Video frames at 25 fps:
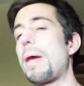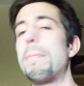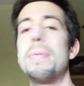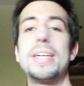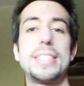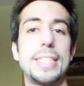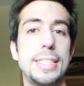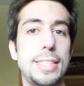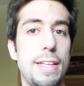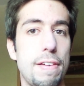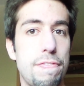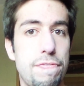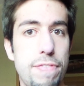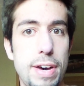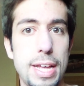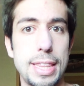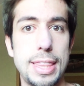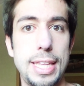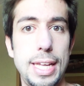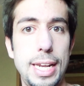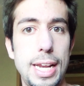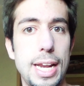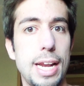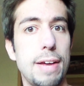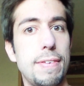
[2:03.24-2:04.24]
bastante
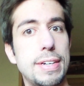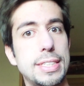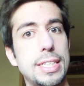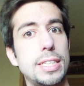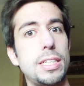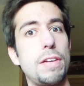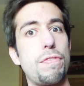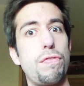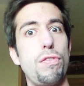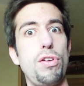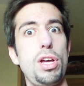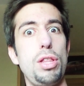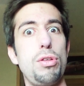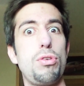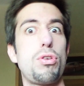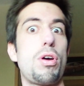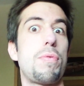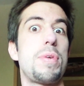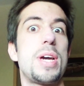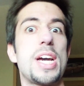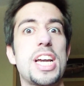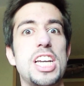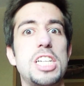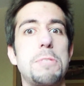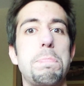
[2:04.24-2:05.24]
fácil, era bastante fluido, no
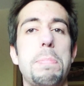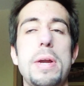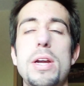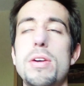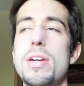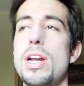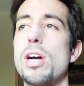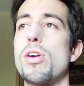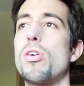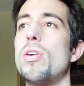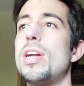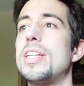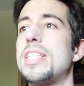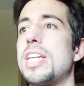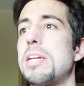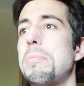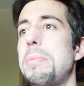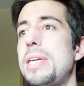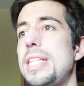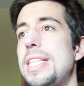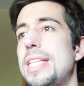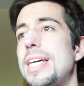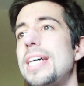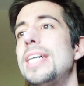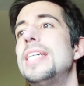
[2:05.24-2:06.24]
había que esperar una cola
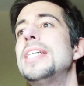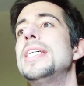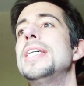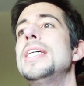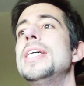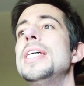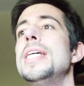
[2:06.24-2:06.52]
tremenda,